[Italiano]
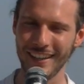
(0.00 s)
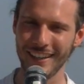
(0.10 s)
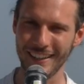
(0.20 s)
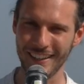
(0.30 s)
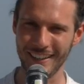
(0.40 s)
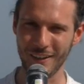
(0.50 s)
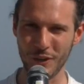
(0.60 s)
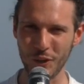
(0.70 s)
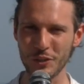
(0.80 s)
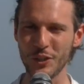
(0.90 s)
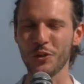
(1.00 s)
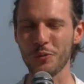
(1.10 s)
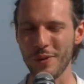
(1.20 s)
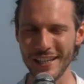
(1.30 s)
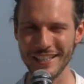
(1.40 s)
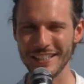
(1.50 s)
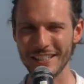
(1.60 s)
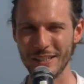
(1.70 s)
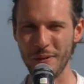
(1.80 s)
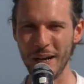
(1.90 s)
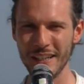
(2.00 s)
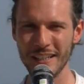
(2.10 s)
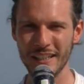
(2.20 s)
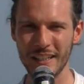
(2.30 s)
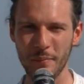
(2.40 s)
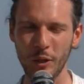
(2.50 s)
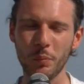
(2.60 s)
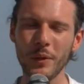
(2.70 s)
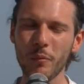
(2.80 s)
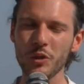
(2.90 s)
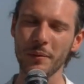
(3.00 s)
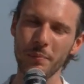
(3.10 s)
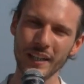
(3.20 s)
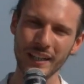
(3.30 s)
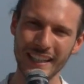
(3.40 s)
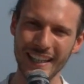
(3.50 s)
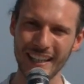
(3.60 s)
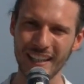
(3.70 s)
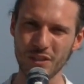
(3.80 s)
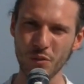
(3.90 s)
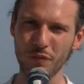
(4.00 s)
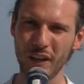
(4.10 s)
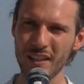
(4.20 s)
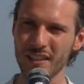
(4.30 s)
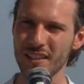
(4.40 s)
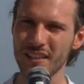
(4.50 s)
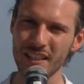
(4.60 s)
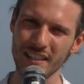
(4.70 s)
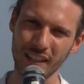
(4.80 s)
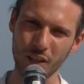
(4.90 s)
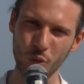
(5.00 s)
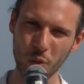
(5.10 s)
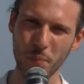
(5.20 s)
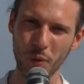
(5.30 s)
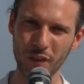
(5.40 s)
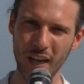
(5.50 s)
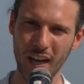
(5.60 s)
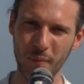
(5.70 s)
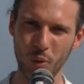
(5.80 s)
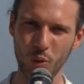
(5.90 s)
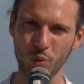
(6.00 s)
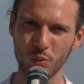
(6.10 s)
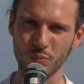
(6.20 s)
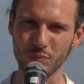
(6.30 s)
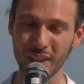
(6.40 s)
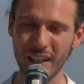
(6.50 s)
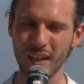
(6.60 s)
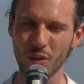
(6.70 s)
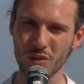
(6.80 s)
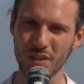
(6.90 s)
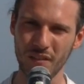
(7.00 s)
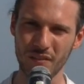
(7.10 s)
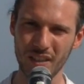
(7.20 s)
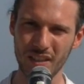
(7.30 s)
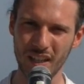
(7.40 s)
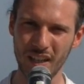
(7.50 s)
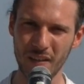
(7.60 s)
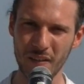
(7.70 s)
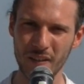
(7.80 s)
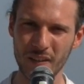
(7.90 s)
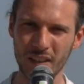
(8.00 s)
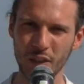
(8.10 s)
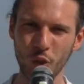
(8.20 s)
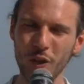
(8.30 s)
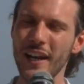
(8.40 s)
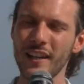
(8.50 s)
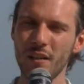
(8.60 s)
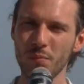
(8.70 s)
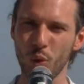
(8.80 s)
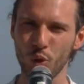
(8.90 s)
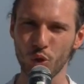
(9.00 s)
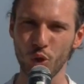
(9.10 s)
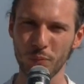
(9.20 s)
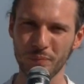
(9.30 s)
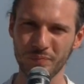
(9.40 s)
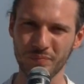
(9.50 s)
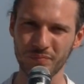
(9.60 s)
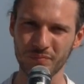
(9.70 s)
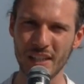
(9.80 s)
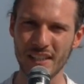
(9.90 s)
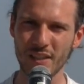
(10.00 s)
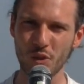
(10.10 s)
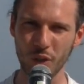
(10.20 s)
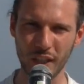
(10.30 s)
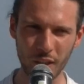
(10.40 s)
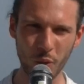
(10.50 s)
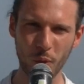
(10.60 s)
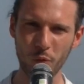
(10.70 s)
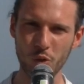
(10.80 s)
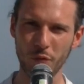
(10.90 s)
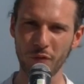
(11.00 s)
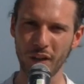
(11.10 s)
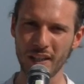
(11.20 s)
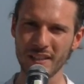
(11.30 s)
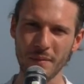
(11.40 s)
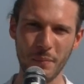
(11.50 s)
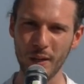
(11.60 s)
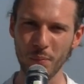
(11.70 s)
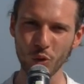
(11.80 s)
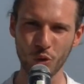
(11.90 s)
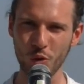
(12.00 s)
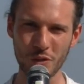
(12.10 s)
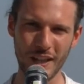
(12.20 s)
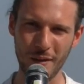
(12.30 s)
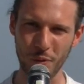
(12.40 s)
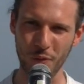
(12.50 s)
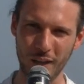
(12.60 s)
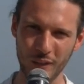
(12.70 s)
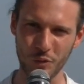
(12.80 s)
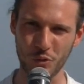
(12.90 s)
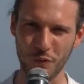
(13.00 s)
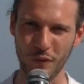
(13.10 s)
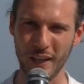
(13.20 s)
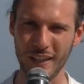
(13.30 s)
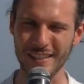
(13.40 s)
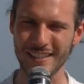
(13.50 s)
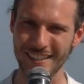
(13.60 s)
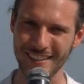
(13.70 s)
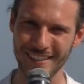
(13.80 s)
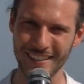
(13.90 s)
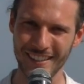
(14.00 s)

è una cosa normalissima, ma dobbiamo sapere che la sofferenza stessa che noi proviamo nella nostra vita non è nel mondo, nel senso che io provo sofferenza ma il mondo non sta provando sofferenza.